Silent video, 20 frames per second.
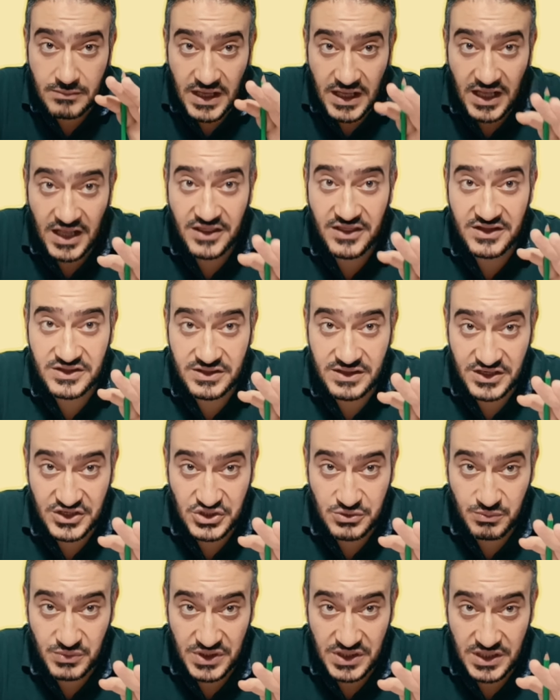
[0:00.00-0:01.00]
هذا
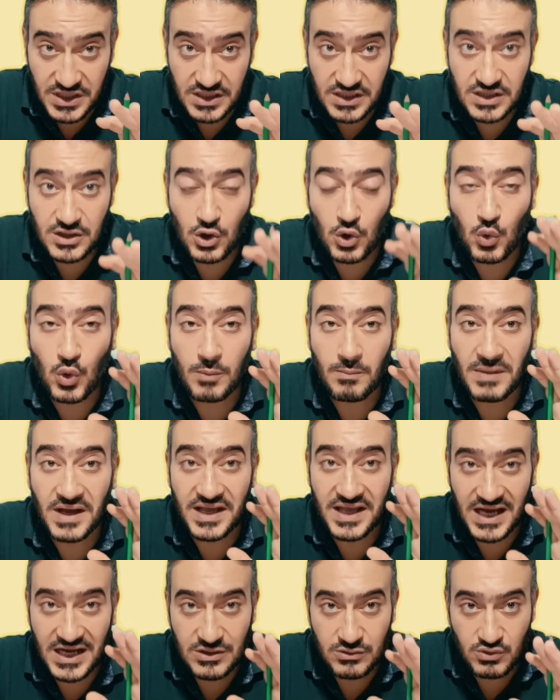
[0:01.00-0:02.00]
التشبيه هو ما
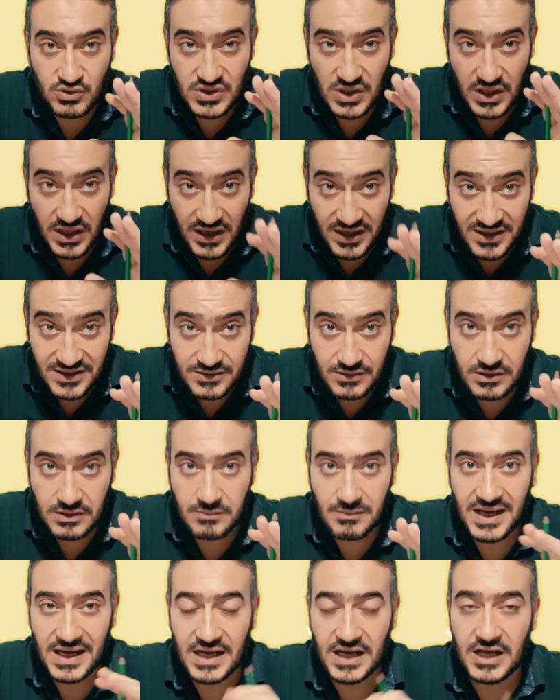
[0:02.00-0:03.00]
يحدث أيضا
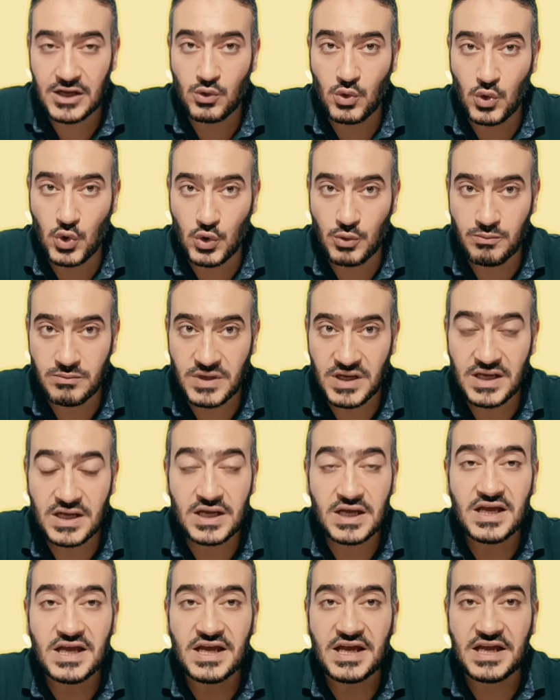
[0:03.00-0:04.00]
مع الأم
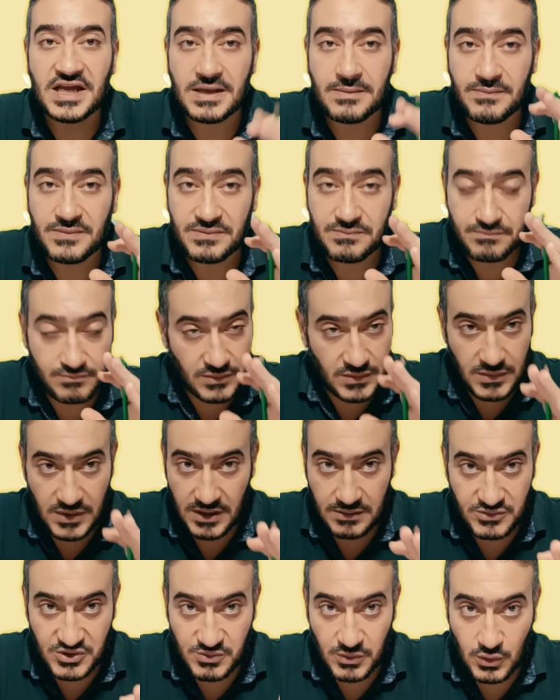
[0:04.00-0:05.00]
هي
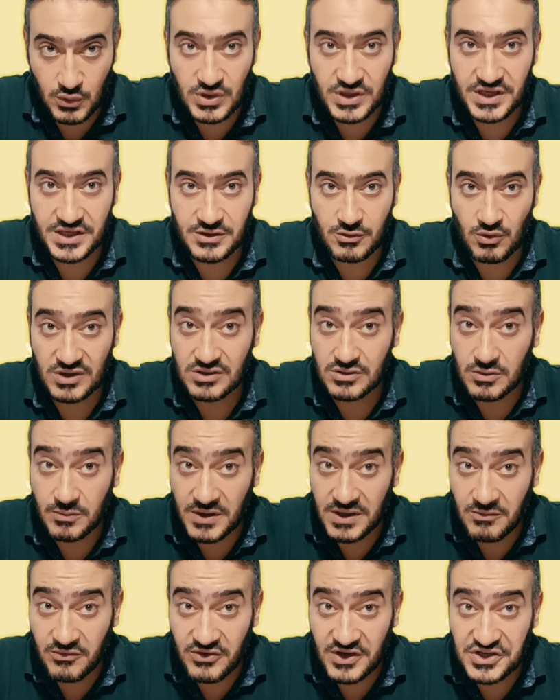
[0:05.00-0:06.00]
أنا مش بقول إن الولادة
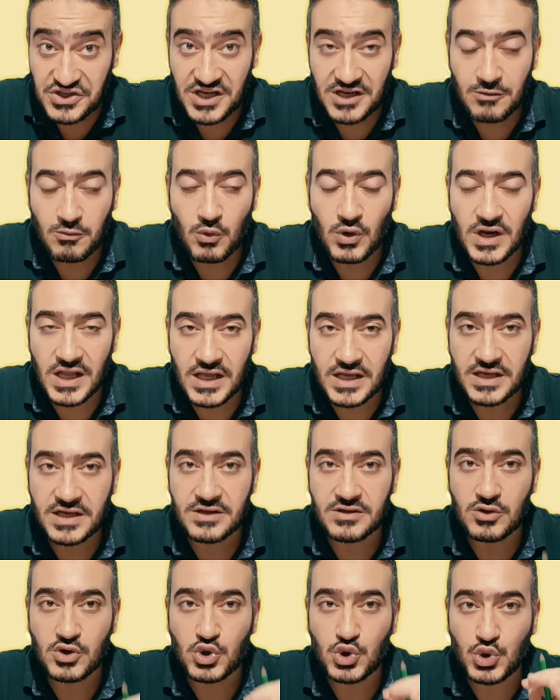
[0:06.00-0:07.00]
الطبيعية ما فيهاش ألم
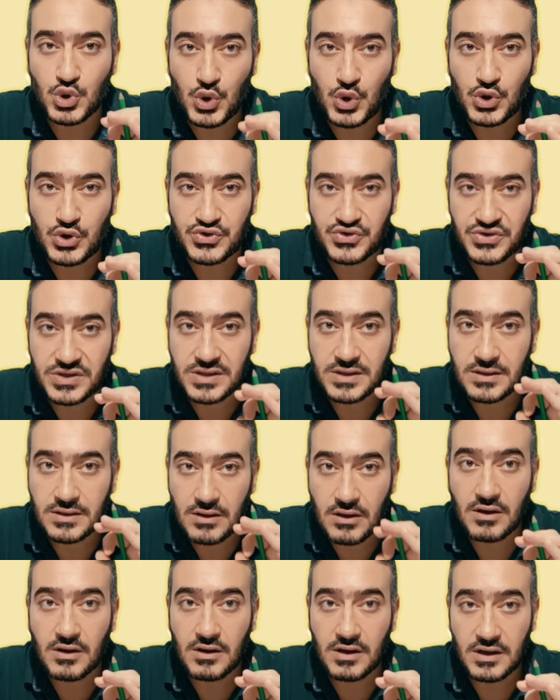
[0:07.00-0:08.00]
ولكن يعطي
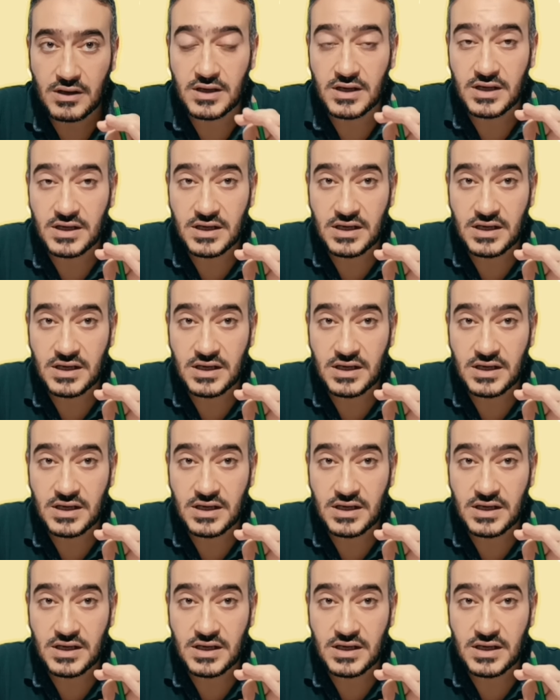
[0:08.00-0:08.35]
الله